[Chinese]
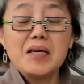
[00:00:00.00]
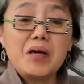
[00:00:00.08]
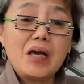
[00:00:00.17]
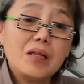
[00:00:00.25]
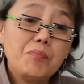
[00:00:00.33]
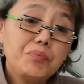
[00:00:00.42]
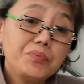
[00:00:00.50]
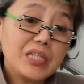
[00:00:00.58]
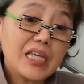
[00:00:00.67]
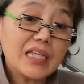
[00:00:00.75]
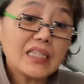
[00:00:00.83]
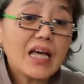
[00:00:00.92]
呃，不
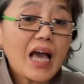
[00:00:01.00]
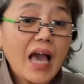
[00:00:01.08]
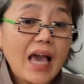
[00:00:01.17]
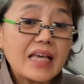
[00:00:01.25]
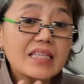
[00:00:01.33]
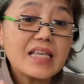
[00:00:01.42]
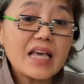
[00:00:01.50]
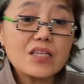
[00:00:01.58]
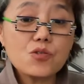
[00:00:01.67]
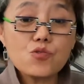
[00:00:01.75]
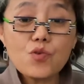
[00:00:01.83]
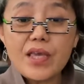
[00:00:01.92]
停的还在
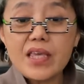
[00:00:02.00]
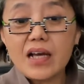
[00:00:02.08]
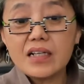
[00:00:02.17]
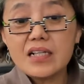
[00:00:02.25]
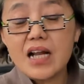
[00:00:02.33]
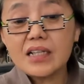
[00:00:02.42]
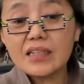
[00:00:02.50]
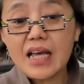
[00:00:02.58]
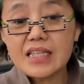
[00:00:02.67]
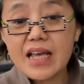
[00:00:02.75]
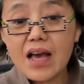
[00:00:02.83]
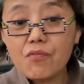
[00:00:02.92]
宣扬着让
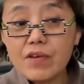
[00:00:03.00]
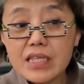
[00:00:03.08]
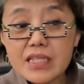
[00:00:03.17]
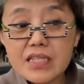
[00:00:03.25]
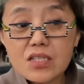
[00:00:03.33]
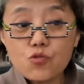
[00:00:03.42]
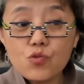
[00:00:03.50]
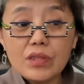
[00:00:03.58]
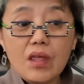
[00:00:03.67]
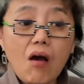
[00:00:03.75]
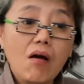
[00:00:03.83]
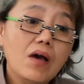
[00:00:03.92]
大家为此殉
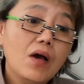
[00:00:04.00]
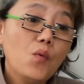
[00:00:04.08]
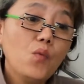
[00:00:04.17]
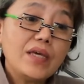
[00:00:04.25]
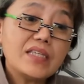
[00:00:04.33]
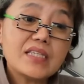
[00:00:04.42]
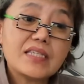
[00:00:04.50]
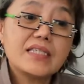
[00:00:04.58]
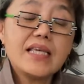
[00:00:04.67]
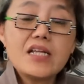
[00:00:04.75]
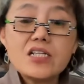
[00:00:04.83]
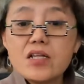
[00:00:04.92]
道，为此
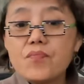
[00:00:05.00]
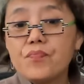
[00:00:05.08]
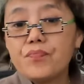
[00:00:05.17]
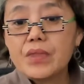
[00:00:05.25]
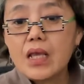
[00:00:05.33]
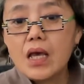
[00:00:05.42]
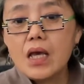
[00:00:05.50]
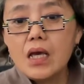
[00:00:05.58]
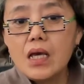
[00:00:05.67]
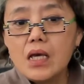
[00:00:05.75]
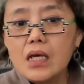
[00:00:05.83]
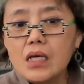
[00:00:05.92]
献身。
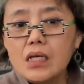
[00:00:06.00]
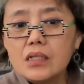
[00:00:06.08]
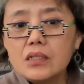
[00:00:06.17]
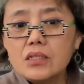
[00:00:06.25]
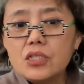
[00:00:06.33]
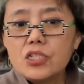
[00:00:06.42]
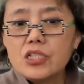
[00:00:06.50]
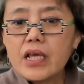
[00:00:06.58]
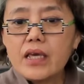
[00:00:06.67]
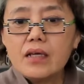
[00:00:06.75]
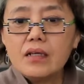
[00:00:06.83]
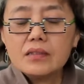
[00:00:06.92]

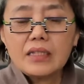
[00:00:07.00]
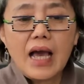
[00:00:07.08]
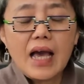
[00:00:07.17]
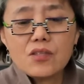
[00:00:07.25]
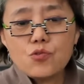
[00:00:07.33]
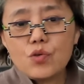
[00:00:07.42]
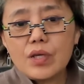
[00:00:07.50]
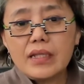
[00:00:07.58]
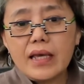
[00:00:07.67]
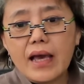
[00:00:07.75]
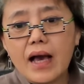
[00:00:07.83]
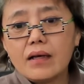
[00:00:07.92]
这个他觉
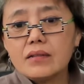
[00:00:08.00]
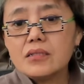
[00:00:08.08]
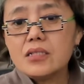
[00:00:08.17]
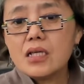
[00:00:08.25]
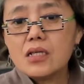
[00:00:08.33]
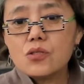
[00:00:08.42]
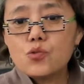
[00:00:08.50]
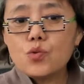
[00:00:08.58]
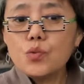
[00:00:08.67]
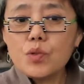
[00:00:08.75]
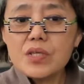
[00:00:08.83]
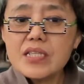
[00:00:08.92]
得呀。这个
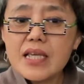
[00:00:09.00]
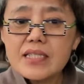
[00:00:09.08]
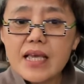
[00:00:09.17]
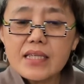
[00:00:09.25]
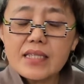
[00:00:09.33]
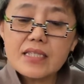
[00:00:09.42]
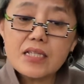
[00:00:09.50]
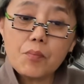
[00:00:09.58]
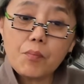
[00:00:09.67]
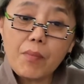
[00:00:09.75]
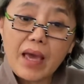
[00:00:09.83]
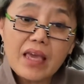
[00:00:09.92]
军队现在已经
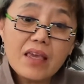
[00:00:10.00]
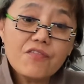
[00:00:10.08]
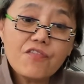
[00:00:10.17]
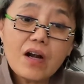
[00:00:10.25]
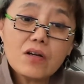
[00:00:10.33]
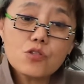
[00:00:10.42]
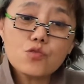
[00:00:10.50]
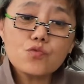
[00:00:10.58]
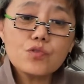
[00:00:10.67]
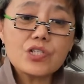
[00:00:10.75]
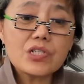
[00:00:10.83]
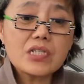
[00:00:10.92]
没法
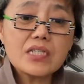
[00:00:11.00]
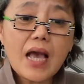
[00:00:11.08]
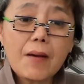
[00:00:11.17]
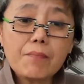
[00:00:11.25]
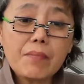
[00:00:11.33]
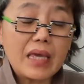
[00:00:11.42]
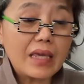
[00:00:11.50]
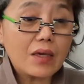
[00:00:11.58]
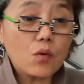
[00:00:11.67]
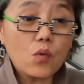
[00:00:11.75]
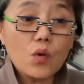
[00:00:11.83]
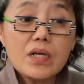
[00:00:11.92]
阻止像美
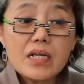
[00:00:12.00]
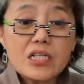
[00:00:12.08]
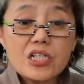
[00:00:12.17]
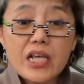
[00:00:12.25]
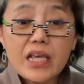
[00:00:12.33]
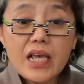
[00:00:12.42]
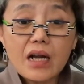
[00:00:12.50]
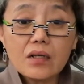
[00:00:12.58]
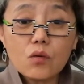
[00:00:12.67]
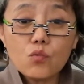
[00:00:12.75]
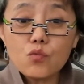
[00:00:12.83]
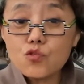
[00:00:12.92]
国人这样
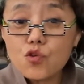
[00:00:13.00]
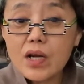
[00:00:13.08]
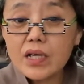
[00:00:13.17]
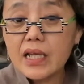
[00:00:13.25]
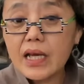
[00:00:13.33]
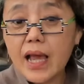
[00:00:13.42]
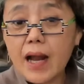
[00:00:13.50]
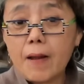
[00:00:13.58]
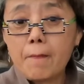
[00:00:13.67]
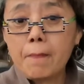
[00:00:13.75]
的武装力量，